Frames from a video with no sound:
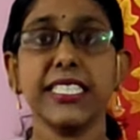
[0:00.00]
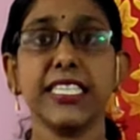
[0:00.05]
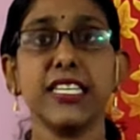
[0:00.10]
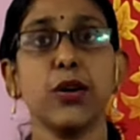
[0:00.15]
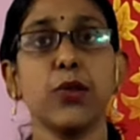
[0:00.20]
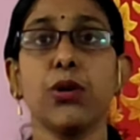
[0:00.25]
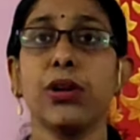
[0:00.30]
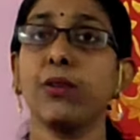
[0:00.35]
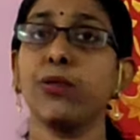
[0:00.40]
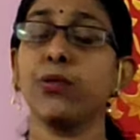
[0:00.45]

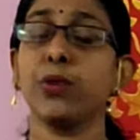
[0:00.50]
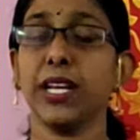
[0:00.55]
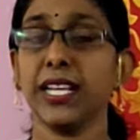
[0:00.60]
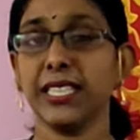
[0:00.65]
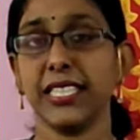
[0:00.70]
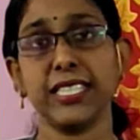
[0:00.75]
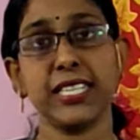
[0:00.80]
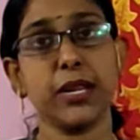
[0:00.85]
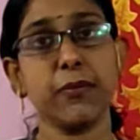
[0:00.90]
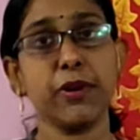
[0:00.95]
சின்ன சின்ன
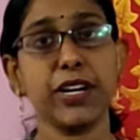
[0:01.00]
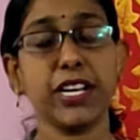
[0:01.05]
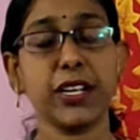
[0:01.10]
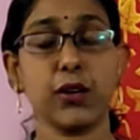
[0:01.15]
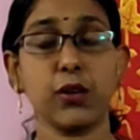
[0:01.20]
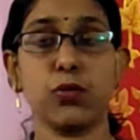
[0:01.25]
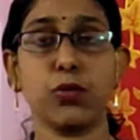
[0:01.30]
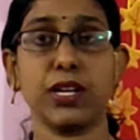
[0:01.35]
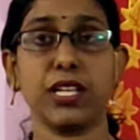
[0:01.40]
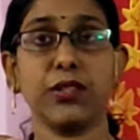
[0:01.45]
உணவு கூட அந்த
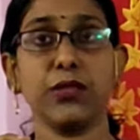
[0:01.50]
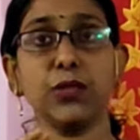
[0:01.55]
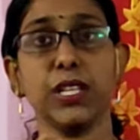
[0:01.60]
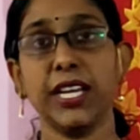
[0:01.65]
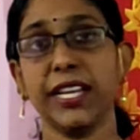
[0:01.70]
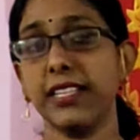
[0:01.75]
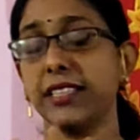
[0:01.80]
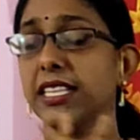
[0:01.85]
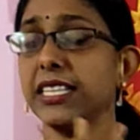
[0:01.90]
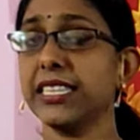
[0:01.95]
டைம்
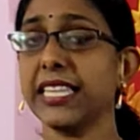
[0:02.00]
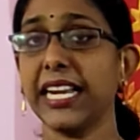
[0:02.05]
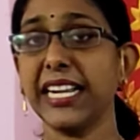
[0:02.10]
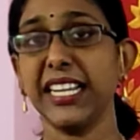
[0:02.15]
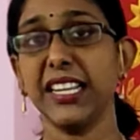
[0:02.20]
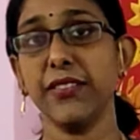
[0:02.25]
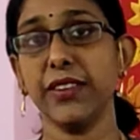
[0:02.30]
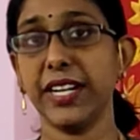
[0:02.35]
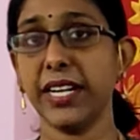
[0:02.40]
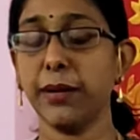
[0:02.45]
எடுக்கக்கூடாது
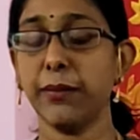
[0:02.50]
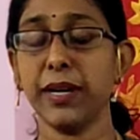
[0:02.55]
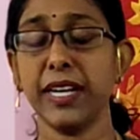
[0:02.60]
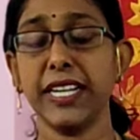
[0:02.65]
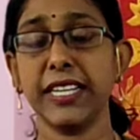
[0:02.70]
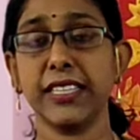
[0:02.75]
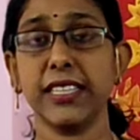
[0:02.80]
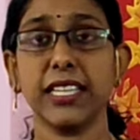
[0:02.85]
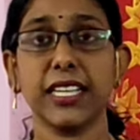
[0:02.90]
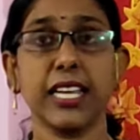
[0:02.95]
உதாரணத்துக்கு தண்ணி
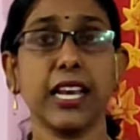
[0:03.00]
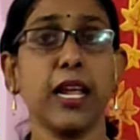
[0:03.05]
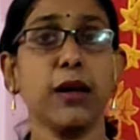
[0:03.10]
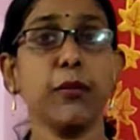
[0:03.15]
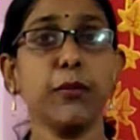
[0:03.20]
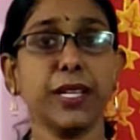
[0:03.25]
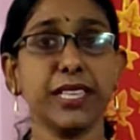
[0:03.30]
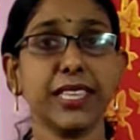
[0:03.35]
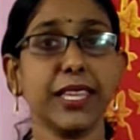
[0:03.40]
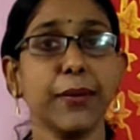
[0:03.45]
வேணாமல்
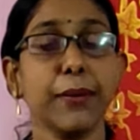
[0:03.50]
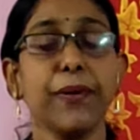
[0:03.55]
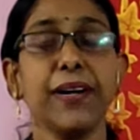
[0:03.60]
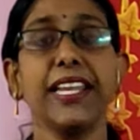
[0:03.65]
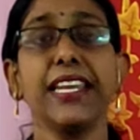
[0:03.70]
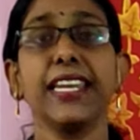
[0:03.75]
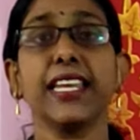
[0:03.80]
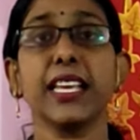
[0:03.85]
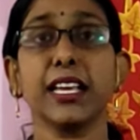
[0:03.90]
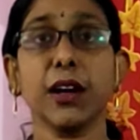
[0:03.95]
எடுத்துக்கலாம்
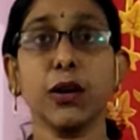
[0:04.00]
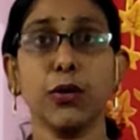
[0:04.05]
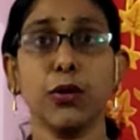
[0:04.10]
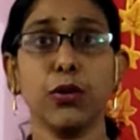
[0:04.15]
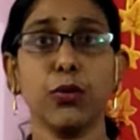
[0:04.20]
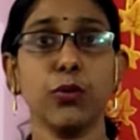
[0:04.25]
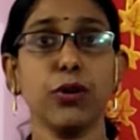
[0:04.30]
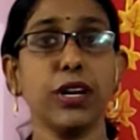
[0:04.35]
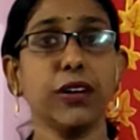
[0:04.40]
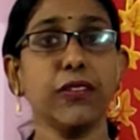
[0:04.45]
மற்றபடி
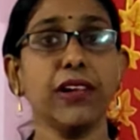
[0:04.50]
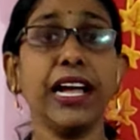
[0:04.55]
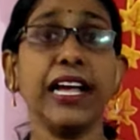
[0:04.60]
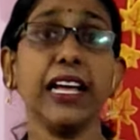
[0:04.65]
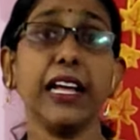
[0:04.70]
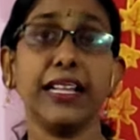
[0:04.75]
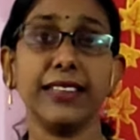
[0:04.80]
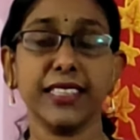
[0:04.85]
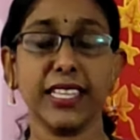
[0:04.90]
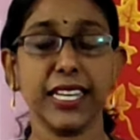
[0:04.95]
நீங்கள் ஒரு
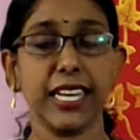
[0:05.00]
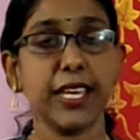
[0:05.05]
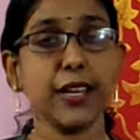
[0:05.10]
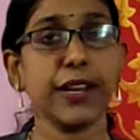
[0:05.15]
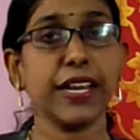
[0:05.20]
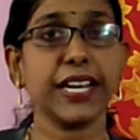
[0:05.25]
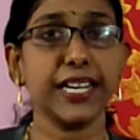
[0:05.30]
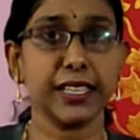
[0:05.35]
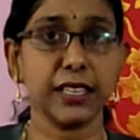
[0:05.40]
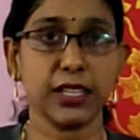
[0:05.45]
உணவை
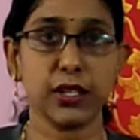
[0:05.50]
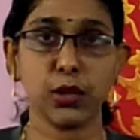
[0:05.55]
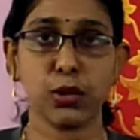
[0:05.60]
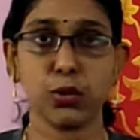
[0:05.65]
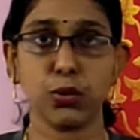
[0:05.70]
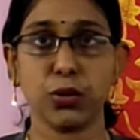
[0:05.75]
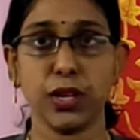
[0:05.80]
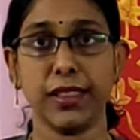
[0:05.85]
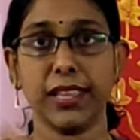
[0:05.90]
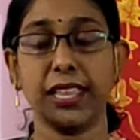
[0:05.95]
அந்த நேரம்
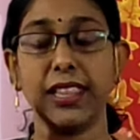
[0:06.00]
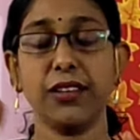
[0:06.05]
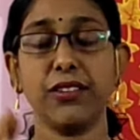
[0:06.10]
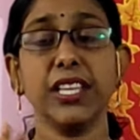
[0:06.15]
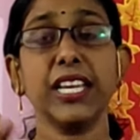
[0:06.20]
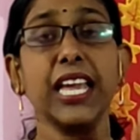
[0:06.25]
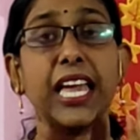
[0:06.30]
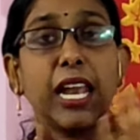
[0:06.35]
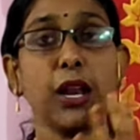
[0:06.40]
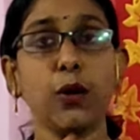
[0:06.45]

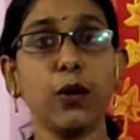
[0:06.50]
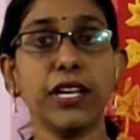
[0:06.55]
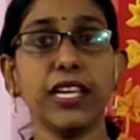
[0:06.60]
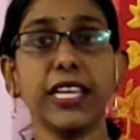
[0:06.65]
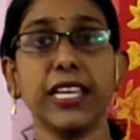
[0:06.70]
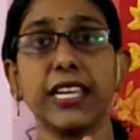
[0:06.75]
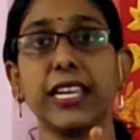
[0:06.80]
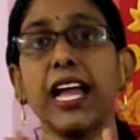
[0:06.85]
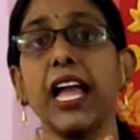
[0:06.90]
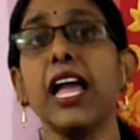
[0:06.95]
எடுத்துக்கக்கூடாது அதாவது
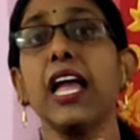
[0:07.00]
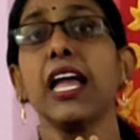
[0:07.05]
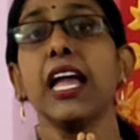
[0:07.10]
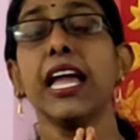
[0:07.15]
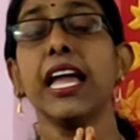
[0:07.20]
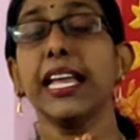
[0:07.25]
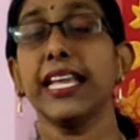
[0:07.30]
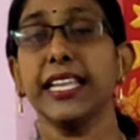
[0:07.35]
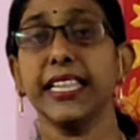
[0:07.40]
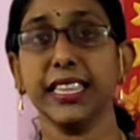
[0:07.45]
கலோரி
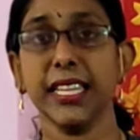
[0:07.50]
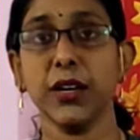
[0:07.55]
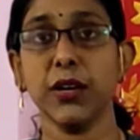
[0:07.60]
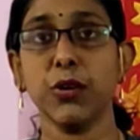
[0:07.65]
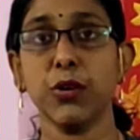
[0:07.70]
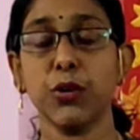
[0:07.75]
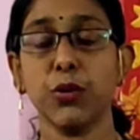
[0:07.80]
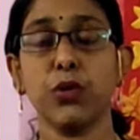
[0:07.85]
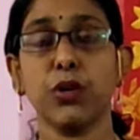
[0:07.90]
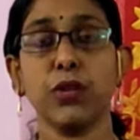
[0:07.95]
இருக்க
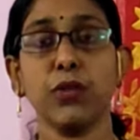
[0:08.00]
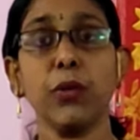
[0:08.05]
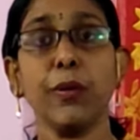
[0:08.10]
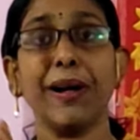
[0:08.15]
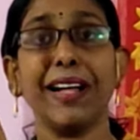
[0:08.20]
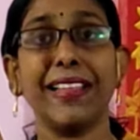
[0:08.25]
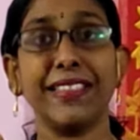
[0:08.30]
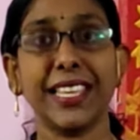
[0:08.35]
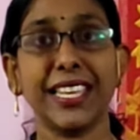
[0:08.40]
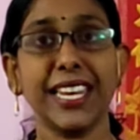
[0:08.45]
எந்த ஒரு
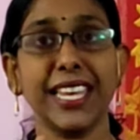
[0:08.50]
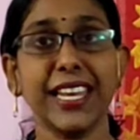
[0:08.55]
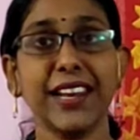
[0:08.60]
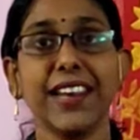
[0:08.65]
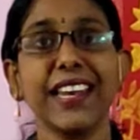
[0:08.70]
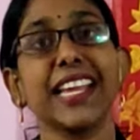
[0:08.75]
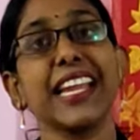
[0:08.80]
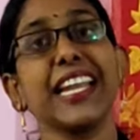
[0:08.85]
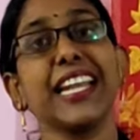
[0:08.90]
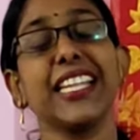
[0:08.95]
உணவும்
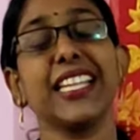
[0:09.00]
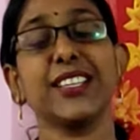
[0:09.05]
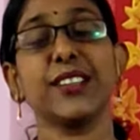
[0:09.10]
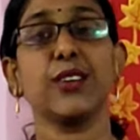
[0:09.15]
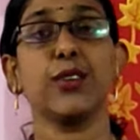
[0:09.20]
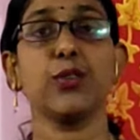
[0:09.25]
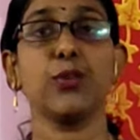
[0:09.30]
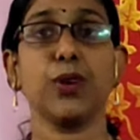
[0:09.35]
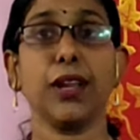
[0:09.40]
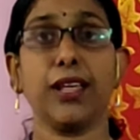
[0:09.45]
அந்த நேரம்
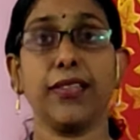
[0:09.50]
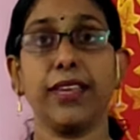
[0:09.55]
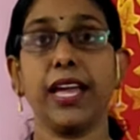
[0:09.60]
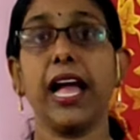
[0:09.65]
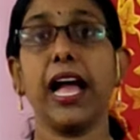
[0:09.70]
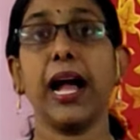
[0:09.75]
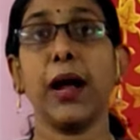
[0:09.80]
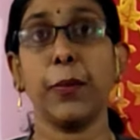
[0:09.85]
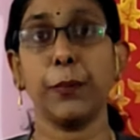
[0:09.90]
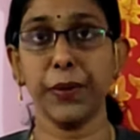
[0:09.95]
நீங்கள்
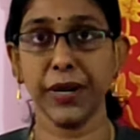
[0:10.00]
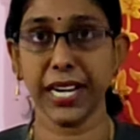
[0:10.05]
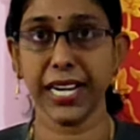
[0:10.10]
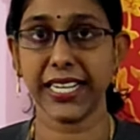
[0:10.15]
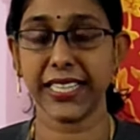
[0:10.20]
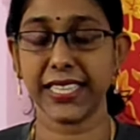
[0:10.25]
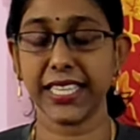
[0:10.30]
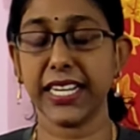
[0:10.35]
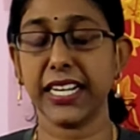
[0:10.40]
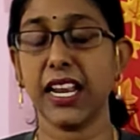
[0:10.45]
எடுத்துக்கக்கூடாது
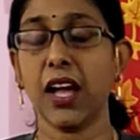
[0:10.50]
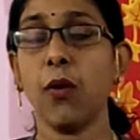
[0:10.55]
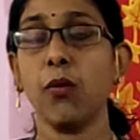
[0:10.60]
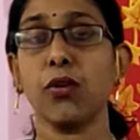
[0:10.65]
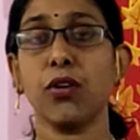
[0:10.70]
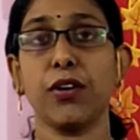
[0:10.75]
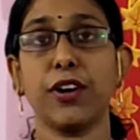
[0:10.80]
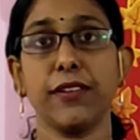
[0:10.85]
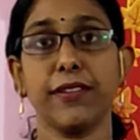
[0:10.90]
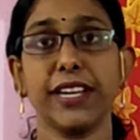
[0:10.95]
அப்படி
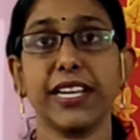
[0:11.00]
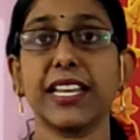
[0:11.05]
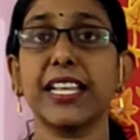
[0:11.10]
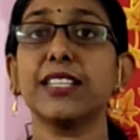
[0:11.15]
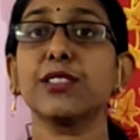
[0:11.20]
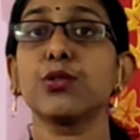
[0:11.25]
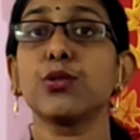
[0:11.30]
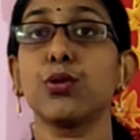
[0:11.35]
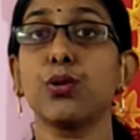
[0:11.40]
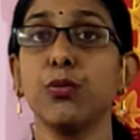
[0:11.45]
எடுத்தீங்கன்னா உங்களோட
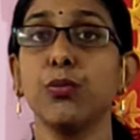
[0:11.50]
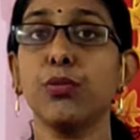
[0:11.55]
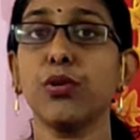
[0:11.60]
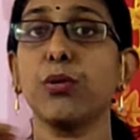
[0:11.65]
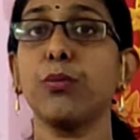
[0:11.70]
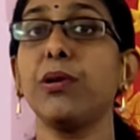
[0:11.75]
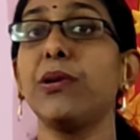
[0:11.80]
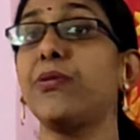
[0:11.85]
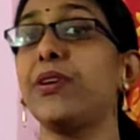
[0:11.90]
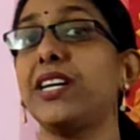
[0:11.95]
வெயிட் லாஸ்
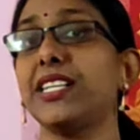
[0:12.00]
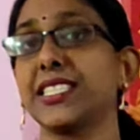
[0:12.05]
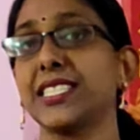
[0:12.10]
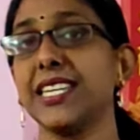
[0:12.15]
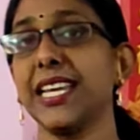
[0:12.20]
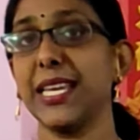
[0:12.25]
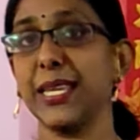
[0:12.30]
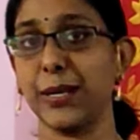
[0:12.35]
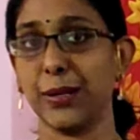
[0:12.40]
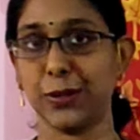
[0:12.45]
ரொம்ப ரொம்ப
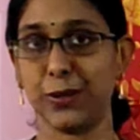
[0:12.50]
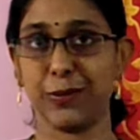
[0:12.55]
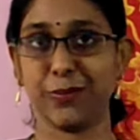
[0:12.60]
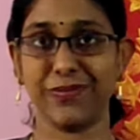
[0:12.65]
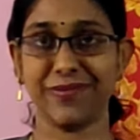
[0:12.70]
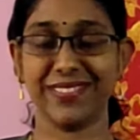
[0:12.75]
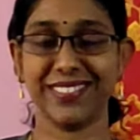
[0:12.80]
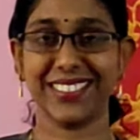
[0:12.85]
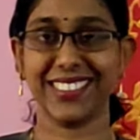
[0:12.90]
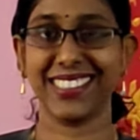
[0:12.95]
ஃபாஸ்ட்டாக
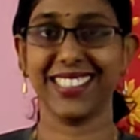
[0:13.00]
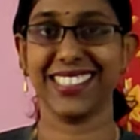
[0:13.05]
இருக்கும்